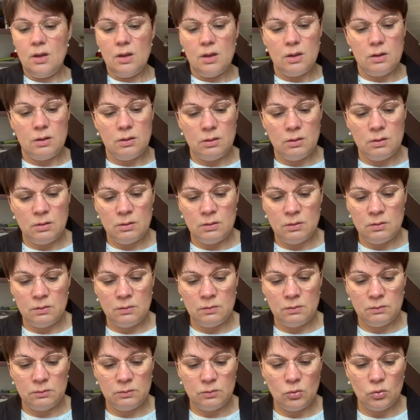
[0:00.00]

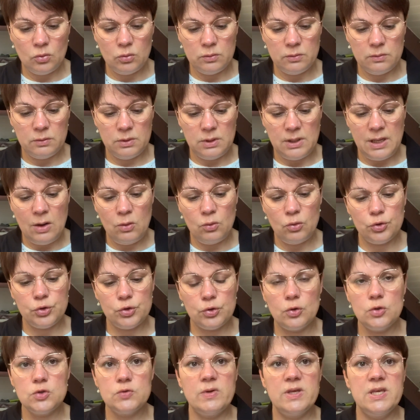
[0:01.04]
Euh, là, en
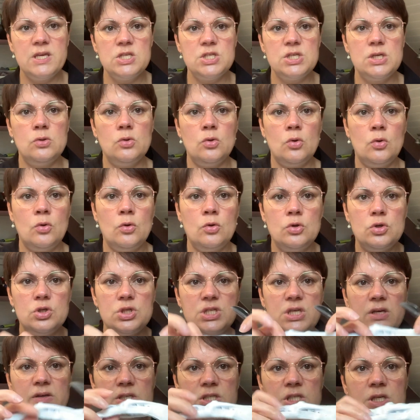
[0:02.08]
l'occurrence, vous voyez,
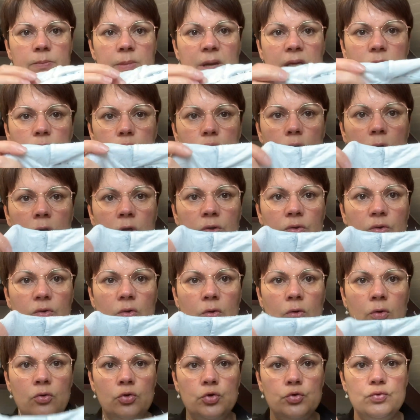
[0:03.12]
j'ai ma culotte
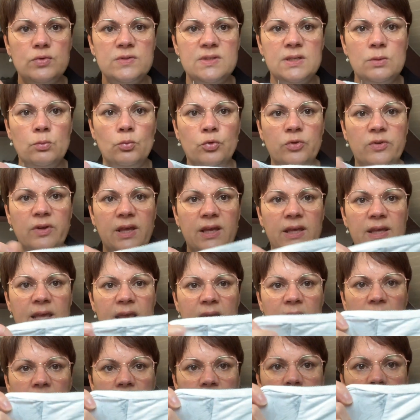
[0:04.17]
euh, je vous ai montré
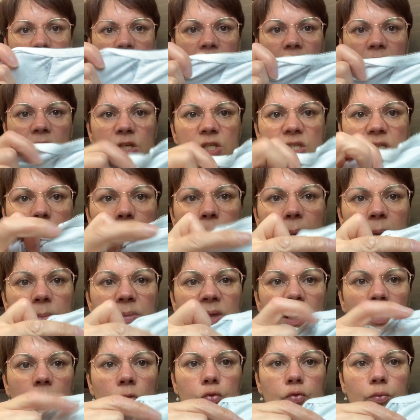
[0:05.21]
hier. J'ai pas
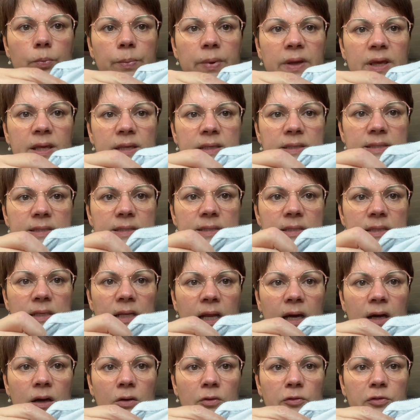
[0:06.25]
bien coupé ici,
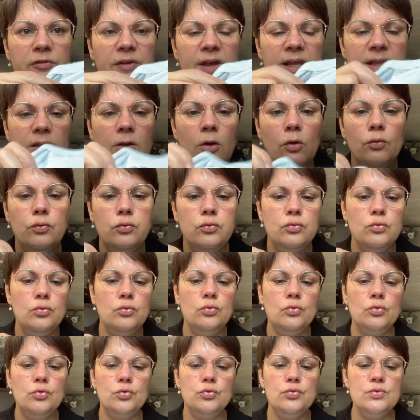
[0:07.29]
là. En fait, quand
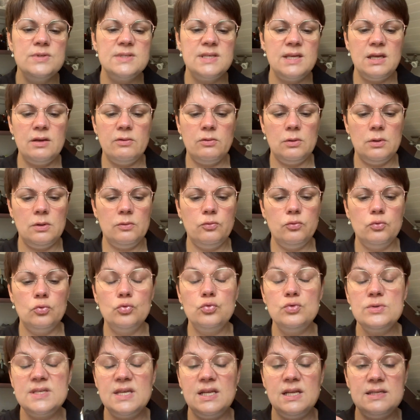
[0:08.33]
vous cousez, vous
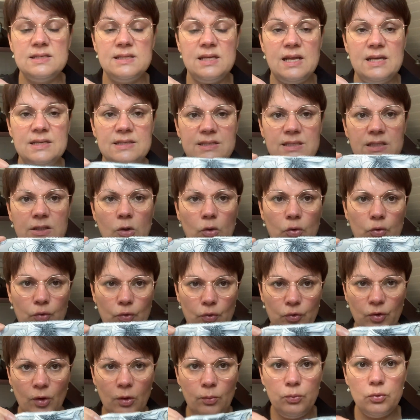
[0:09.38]
cousez les élastiques en deux
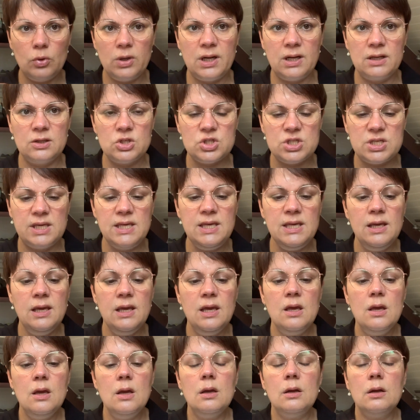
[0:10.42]
temps pour la lingerie,
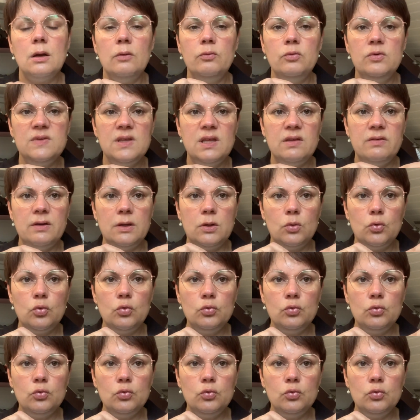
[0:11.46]
quand vous avez